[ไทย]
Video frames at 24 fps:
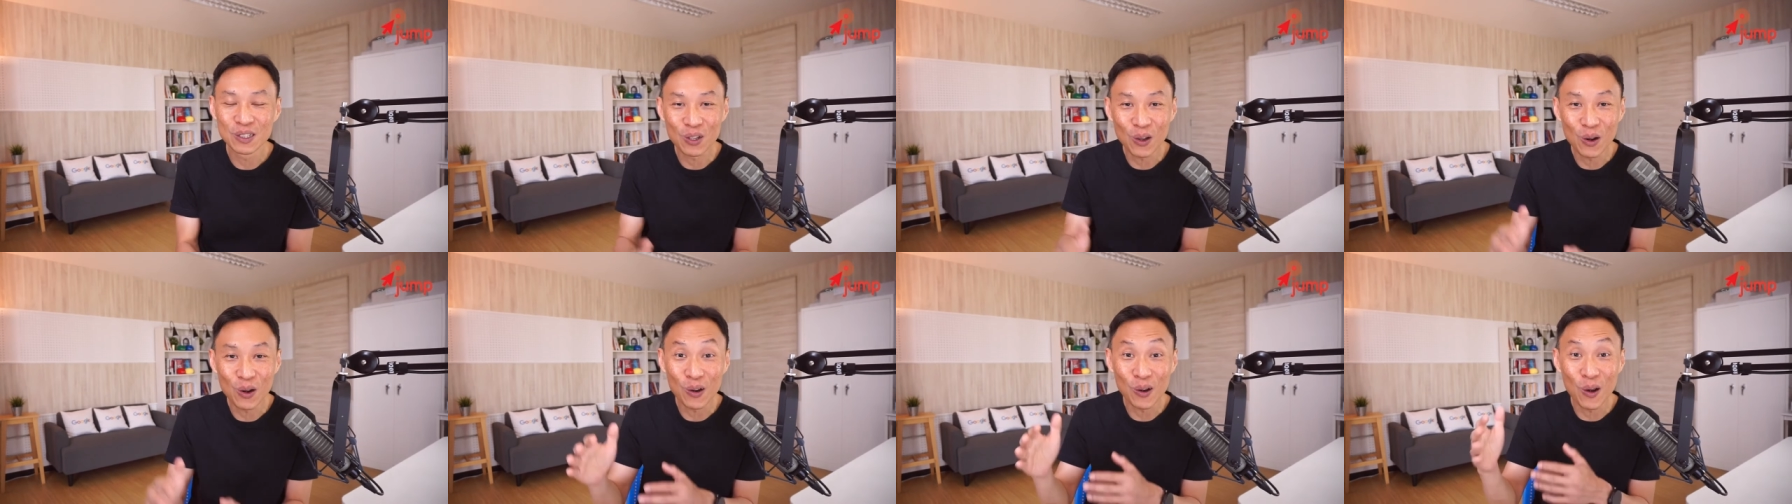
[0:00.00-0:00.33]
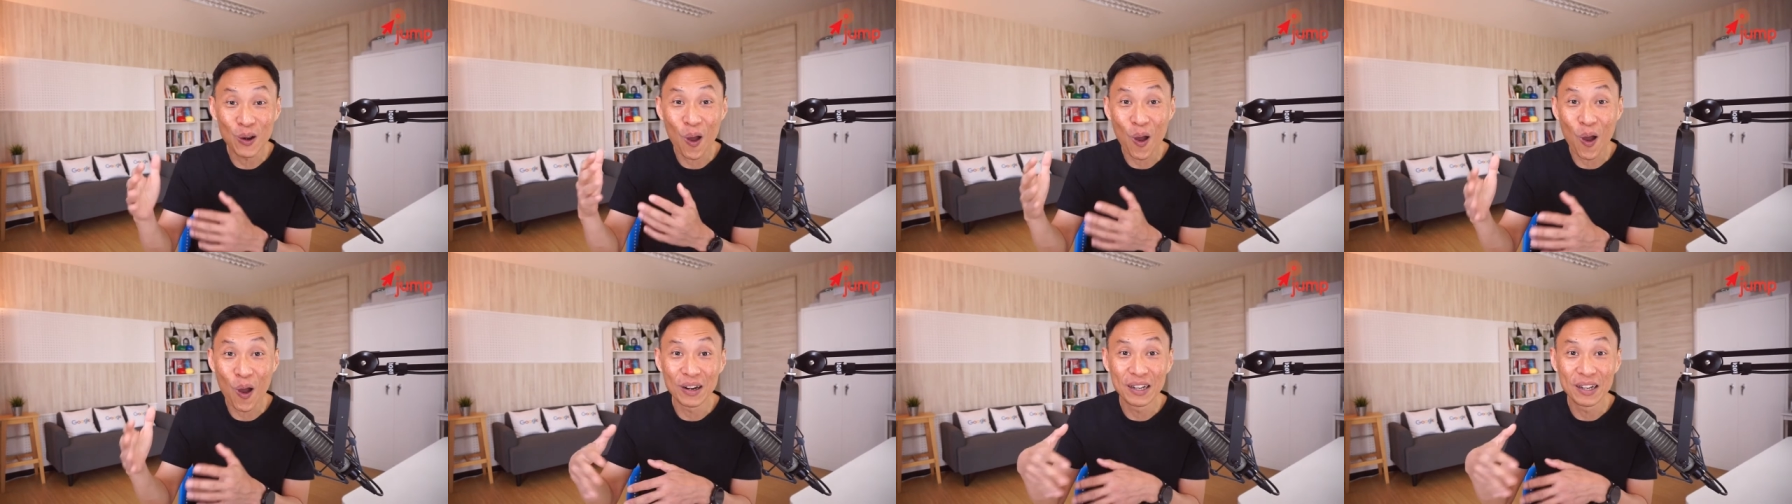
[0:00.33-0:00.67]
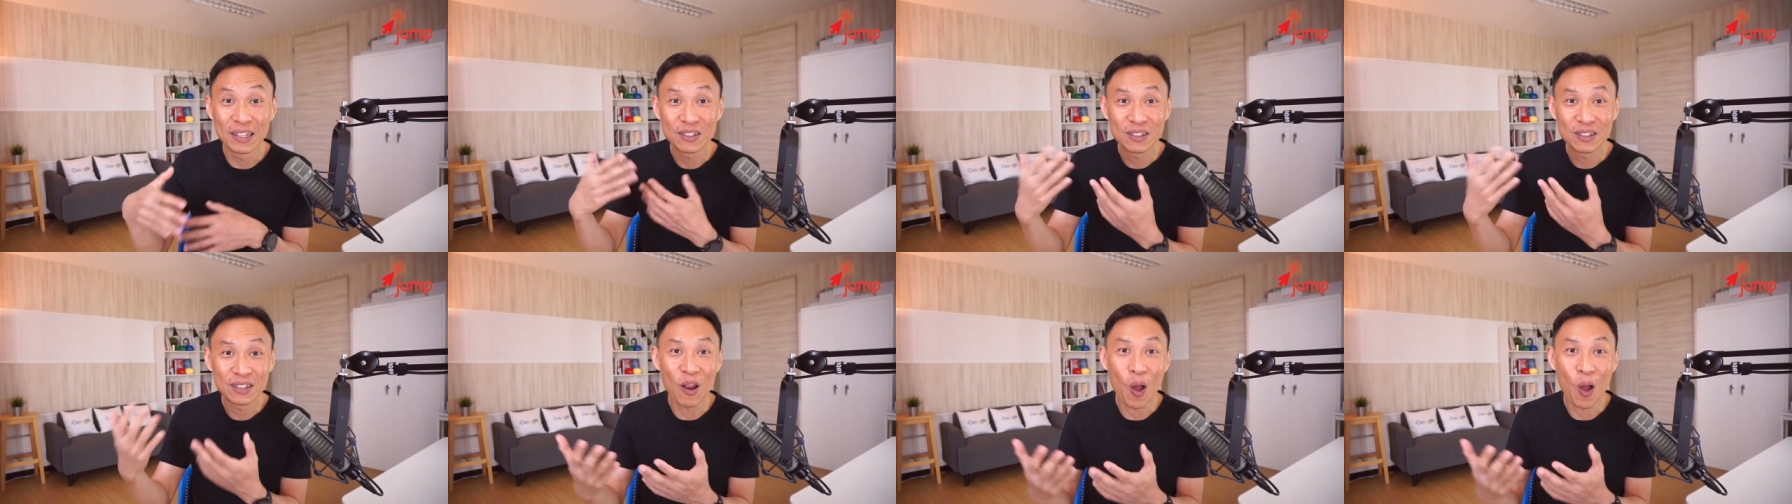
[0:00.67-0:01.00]
ทดลองหรื
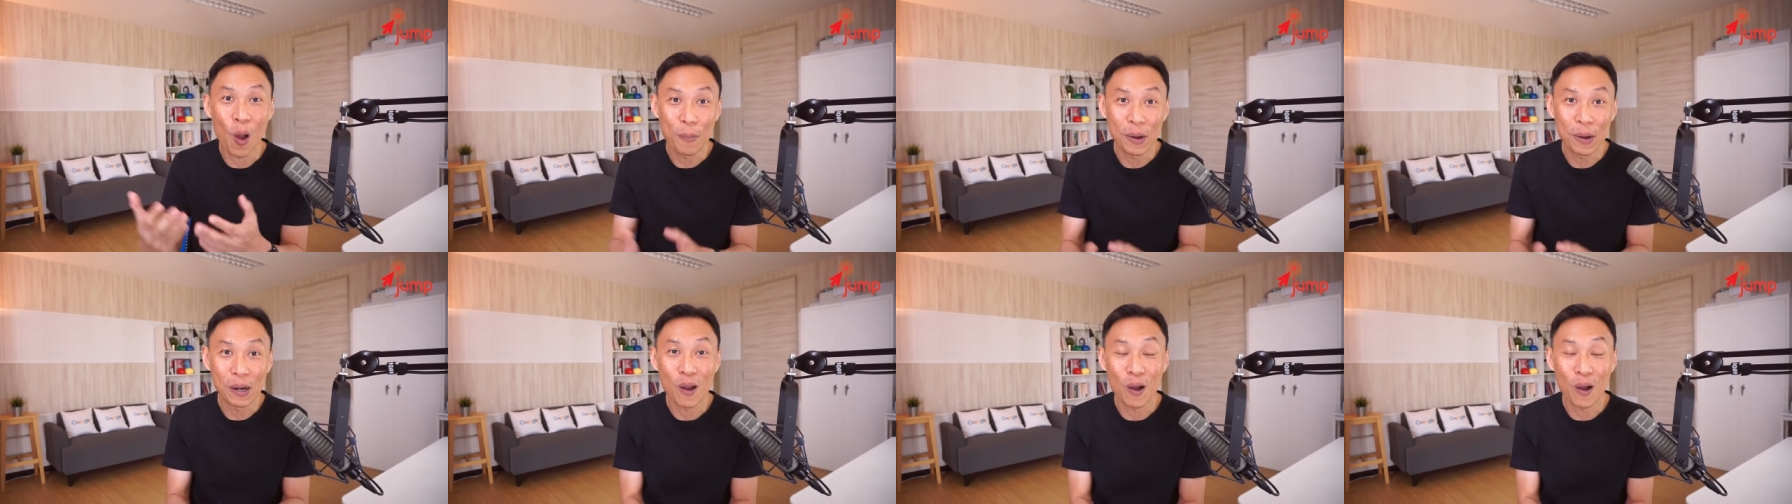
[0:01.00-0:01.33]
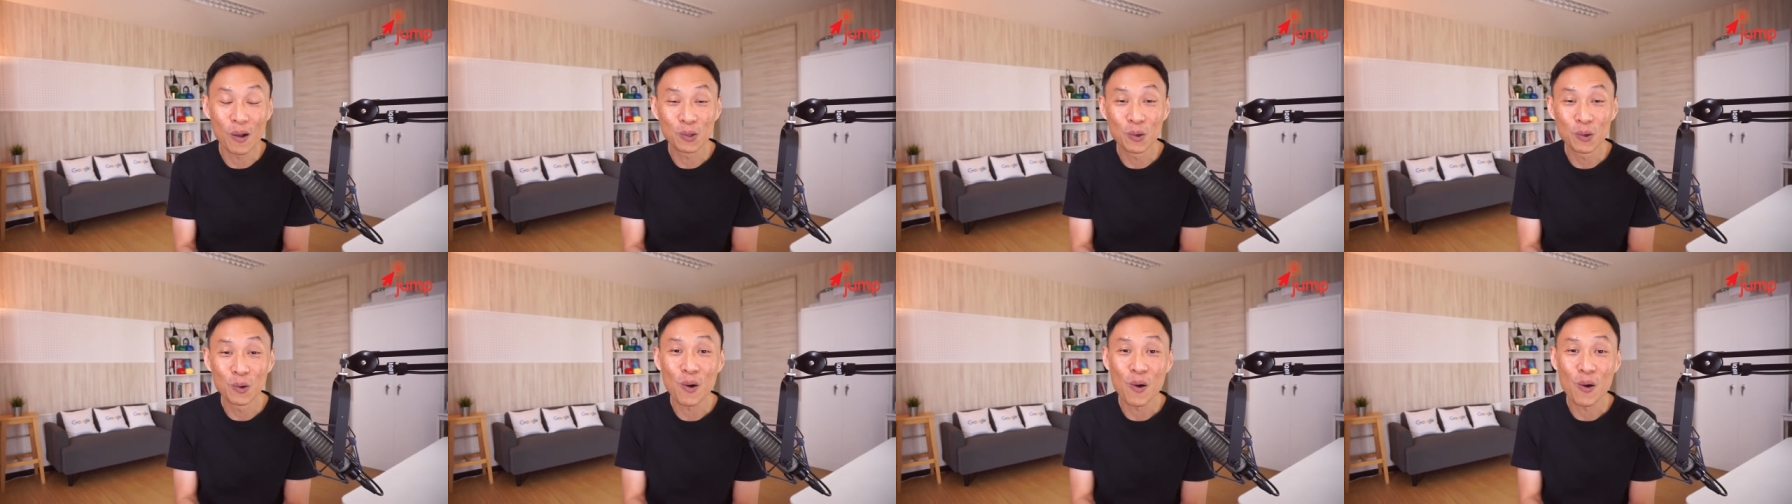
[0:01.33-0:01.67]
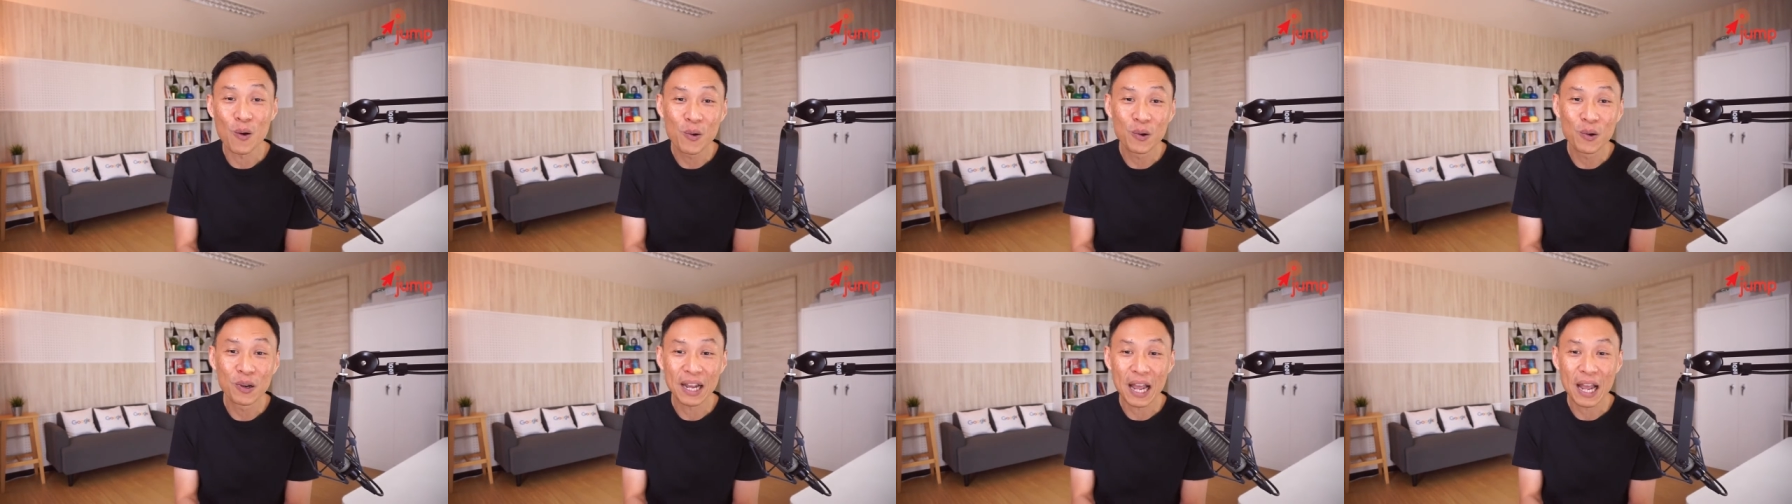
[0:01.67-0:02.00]
อลองผิดลองถูกขอ
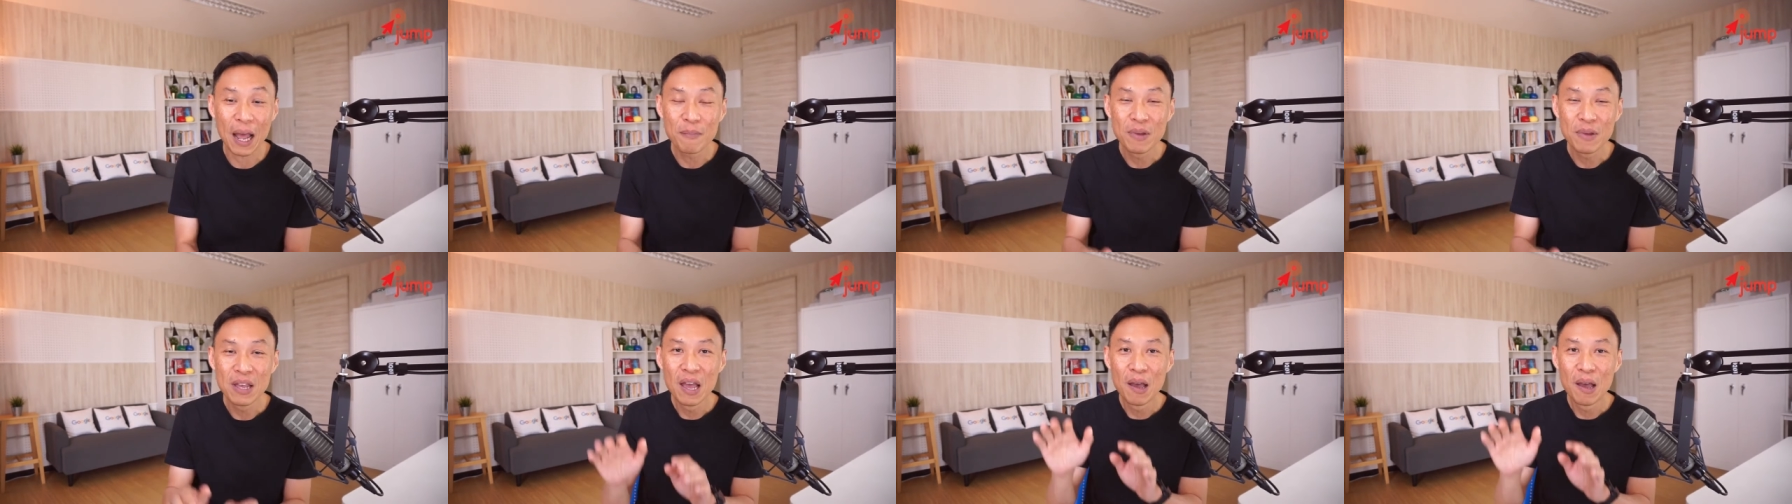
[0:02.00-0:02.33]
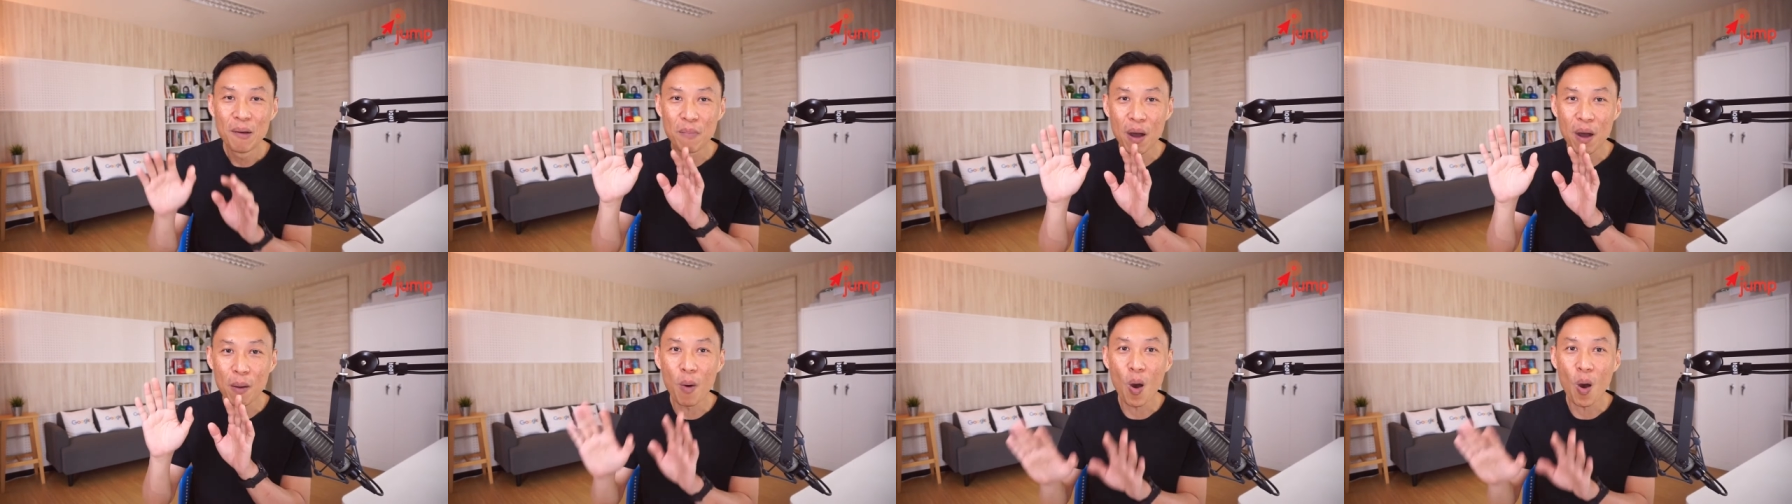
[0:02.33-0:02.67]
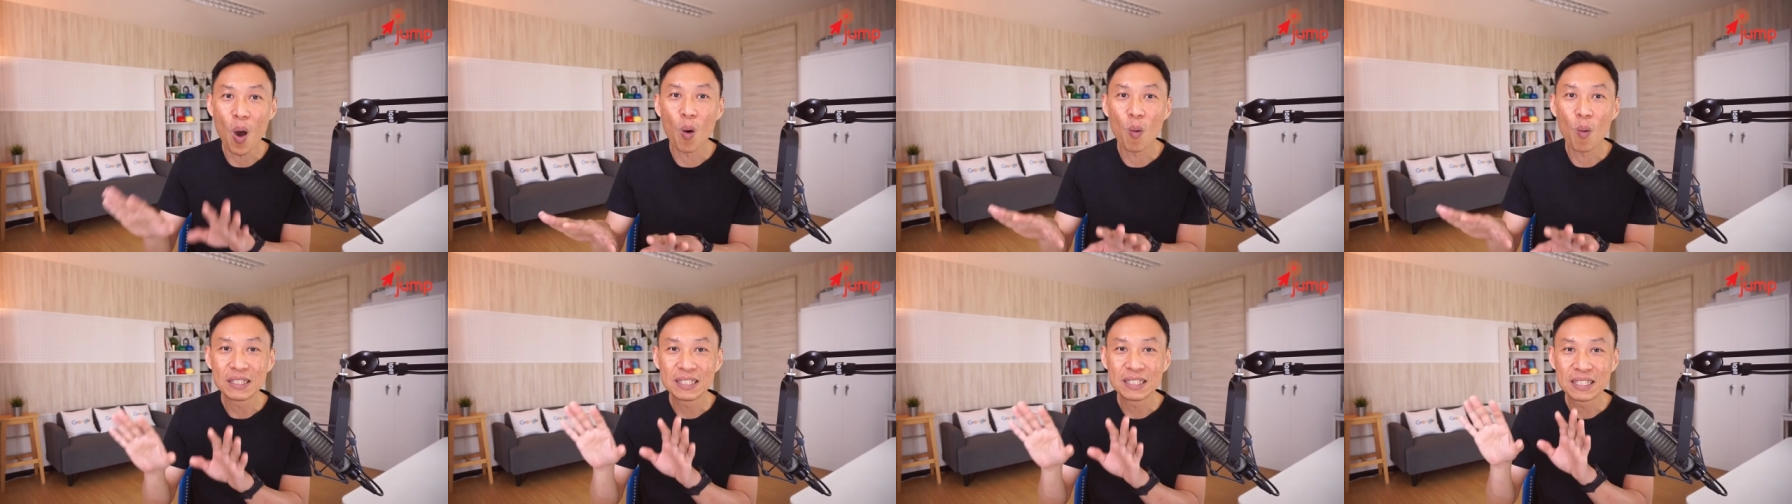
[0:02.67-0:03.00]
งคุณนะครับมาบ
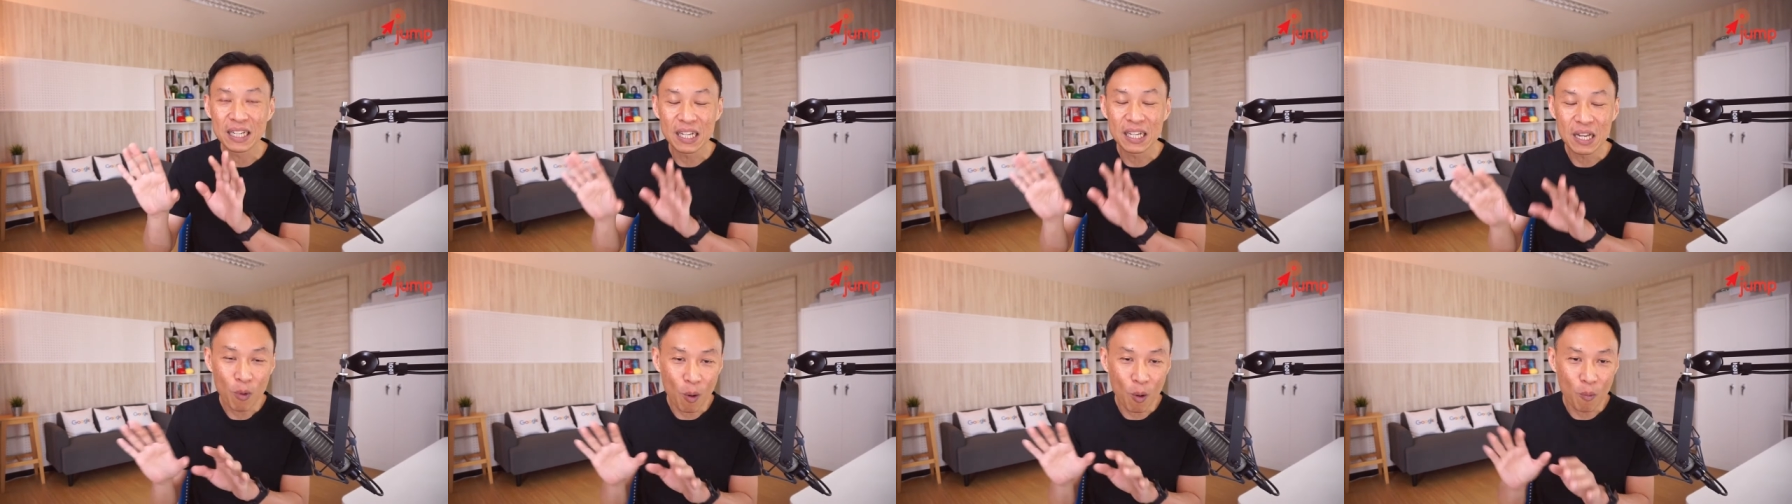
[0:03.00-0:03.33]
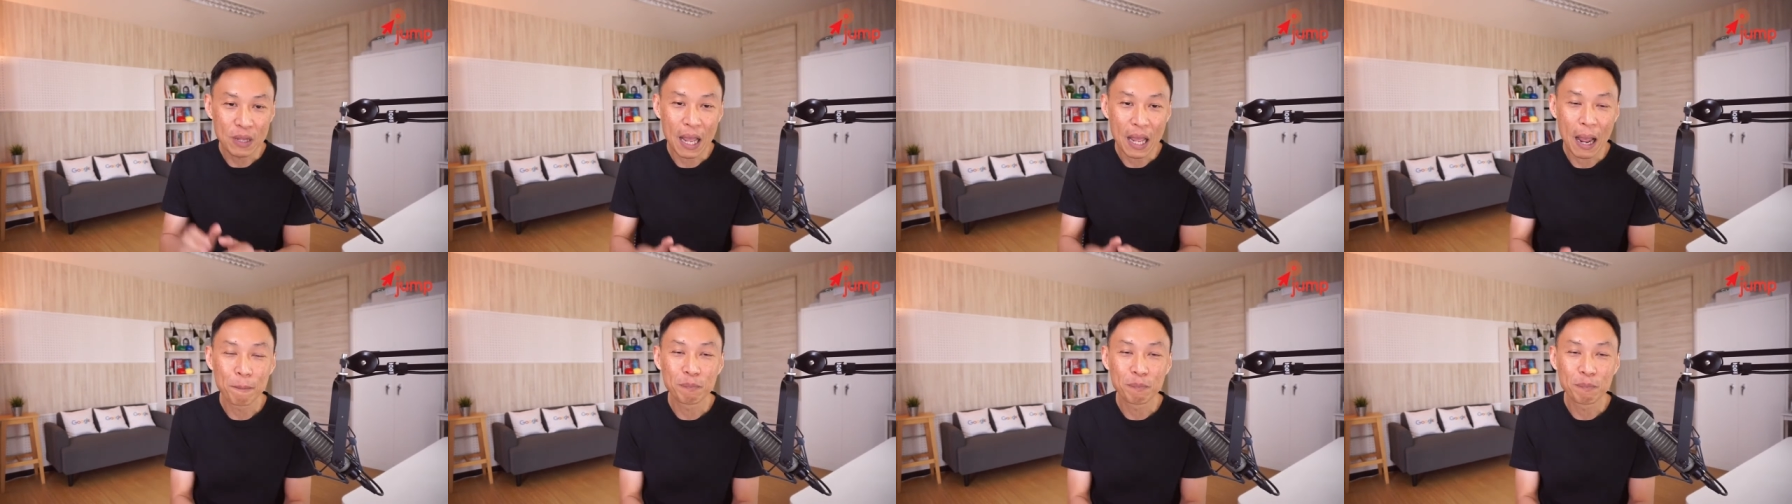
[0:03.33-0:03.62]
อกว่าสิ่งที่ผม